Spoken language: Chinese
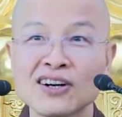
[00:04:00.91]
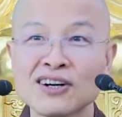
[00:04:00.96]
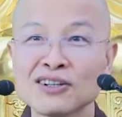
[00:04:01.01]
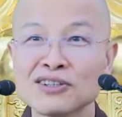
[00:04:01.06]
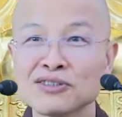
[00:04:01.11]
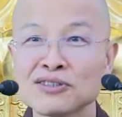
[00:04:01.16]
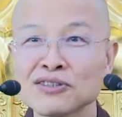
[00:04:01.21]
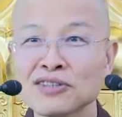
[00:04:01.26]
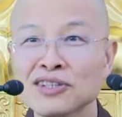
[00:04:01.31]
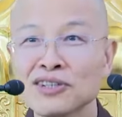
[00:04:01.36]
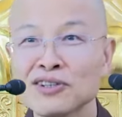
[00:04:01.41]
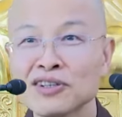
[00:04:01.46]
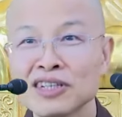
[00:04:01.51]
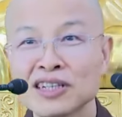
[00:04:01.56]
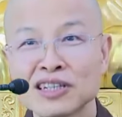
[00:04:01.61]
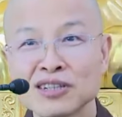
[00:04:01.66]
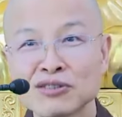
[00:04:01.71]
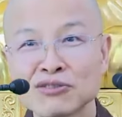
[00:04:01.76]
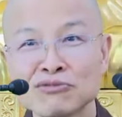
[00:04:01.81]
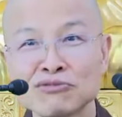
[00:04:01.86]
所以有一
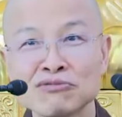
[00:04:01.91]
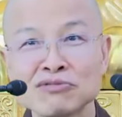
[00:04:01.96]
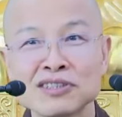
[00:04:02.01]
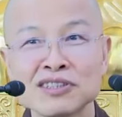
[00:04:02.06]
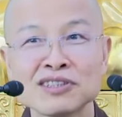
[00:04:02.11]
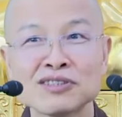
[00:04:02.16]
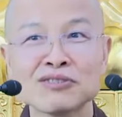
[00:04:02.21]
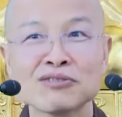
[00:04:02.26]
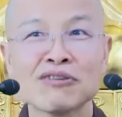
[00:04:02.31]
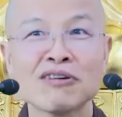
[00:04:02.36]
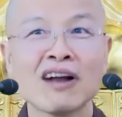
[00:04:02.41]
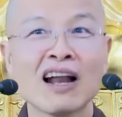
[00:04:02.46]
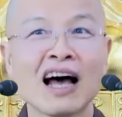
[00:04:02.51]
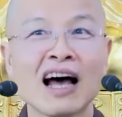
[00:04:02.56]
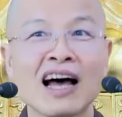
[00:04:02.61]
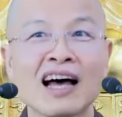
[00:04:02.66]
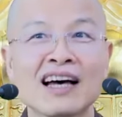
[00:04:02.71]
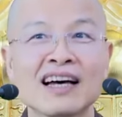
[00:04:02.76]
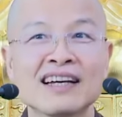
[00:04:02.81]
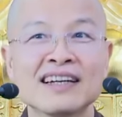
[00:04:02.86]
个故事说了，
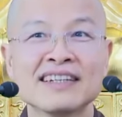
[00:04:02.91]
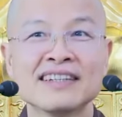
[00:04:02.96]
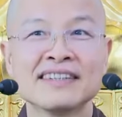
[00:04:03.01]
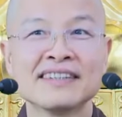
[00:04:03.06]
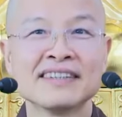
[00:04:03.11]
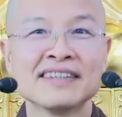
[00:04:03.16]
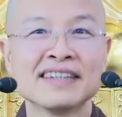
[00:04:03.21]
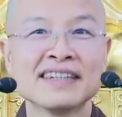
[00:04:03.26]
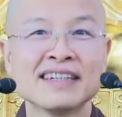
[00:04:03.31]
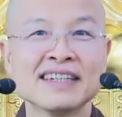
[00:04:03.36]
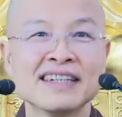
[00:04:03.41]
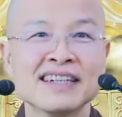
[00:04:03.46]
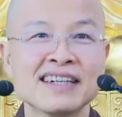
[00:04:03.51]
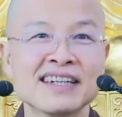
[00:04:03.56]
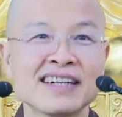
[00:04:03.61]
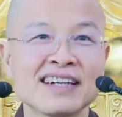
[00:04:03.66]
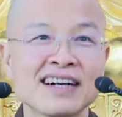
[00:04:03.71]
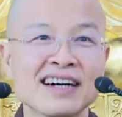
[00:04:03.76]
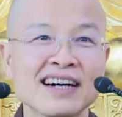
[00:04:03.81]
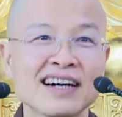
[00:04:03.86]

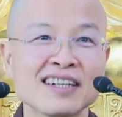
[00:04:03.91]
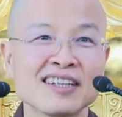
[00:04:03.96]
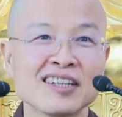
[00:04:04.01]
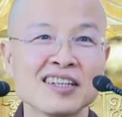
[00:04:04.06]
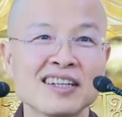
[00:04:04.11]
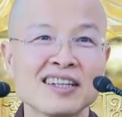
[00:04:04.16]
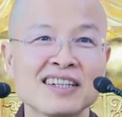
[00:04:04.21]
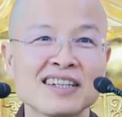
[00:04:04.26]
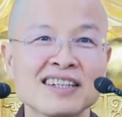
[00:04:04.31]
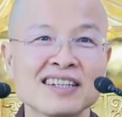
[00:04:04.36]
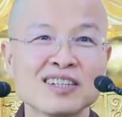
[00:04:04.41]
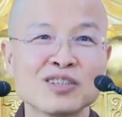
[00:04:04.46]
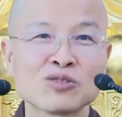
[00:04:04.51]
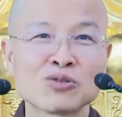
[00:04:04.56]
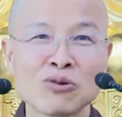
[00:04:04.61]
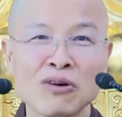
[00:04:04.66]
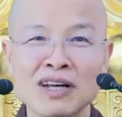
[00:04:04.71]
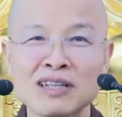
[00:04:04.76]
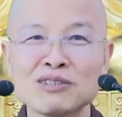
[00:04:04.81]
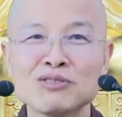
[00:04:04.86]
啊，
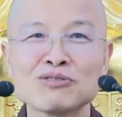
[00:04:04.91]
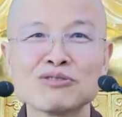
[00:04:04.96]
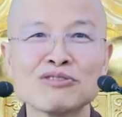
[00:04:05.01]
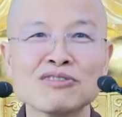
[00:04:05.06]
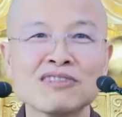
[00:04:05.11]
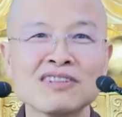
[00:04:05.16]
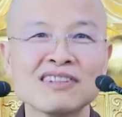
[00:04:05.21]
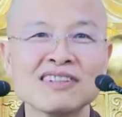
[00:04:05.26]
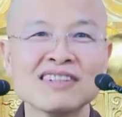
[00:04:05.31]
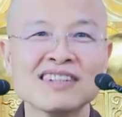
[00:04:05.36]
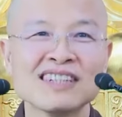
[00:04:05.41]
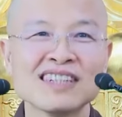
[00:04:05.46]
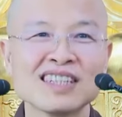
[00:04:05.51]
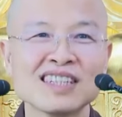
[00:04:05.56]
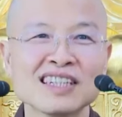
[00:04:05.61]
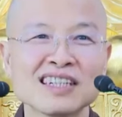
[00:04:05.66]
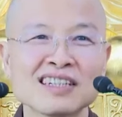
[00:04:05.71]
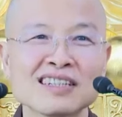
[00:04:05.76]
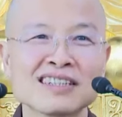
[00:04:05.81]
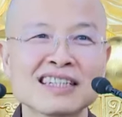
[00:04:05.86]
传说
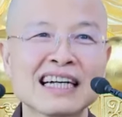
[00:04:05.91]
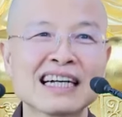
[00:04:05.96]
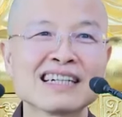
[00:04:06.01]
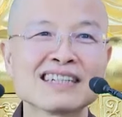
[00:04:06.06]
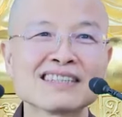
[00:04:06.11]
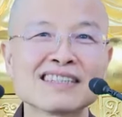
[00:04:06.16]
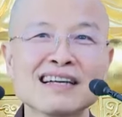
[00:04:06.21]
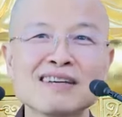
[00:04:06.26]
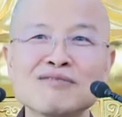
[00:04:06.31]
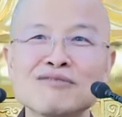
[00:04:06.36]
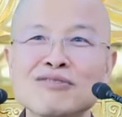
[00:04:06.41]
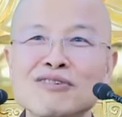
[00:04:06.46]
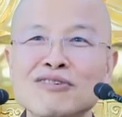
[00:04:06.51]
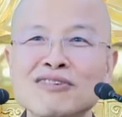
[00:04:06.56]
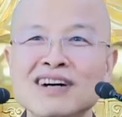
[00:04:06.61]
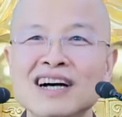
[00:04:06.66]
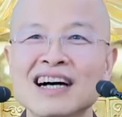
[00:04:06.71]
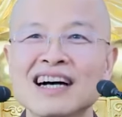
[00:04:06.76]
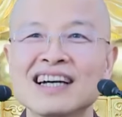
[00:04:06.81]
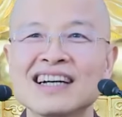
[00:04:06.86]
这个张三丰
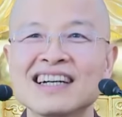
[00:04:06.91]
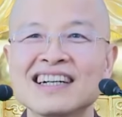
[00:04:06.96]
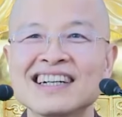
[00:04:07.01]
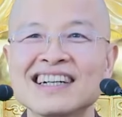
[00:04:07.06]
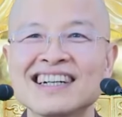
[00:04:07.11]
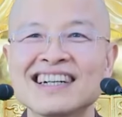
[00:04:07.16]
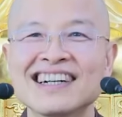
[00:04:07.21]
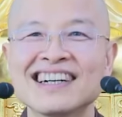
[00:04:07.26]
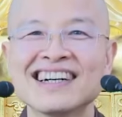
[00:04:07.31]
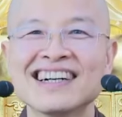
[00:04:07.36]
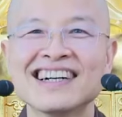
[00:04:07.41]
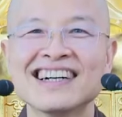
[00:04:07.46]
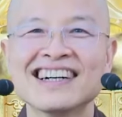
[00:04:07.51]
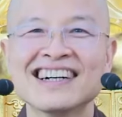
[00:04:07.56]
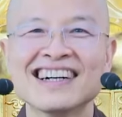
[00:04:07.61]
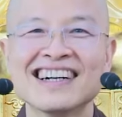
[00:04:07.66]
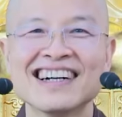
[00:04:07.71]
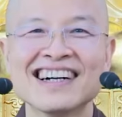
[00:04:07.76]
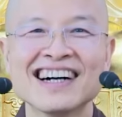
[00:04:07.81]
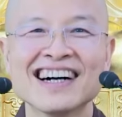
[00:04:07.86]
啊，
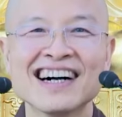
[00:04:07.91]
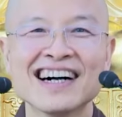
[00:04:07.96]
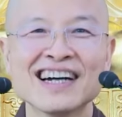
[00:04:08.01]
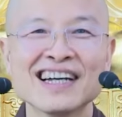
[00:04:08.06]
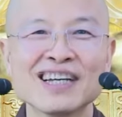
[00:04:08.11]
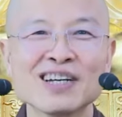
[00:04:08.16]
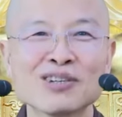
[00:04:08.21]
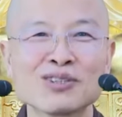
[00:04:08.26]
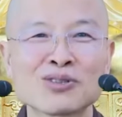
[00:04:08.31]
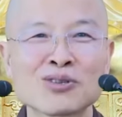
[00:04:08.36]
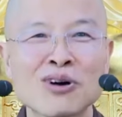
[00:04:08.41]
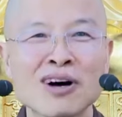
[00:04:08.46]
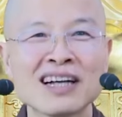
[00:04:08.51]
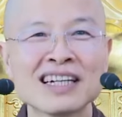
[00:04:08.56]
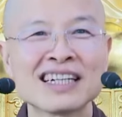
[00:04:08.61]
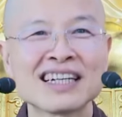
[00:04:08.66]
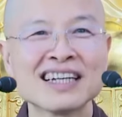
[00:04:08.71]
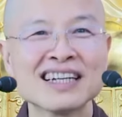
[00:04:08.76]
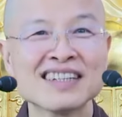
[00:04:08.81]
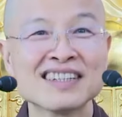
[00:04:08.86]
啊，要
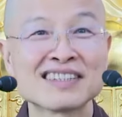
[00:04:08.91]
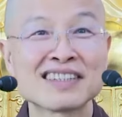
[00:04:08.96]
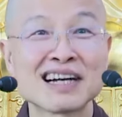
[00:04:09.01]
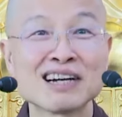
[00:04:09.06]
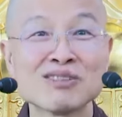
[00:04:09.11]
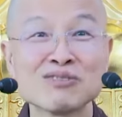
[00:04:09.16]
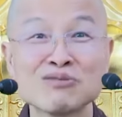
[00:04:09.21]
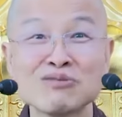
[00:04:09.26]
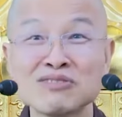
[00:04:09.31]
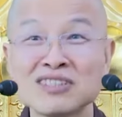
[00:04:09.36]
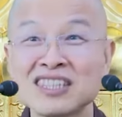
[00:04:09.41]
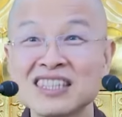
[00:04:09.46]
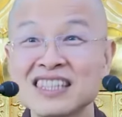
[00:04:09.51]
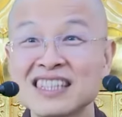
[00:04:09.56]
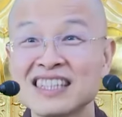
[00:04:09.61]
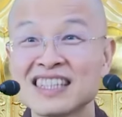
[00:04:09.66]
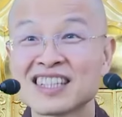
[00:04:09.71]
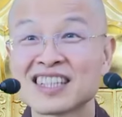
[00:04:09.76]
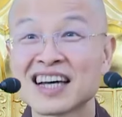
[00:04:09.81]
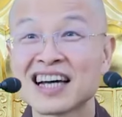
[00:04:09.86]
传给张无忌
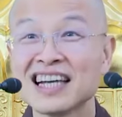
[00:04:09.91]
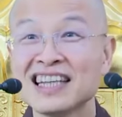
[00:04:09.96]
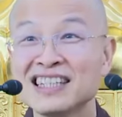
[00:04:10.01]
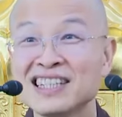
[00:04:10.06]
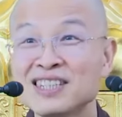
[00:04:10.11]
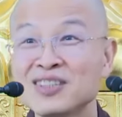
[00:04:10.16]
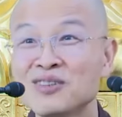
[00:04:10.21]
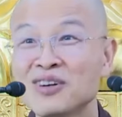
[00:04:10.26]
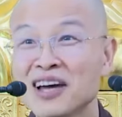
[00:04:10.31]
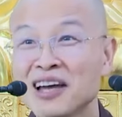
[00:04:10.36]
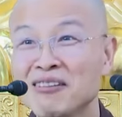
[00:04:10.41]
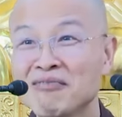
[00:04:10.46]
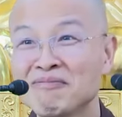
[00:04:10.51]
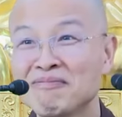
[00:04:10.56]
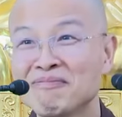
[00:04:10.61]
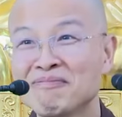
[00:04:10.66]
太极拳，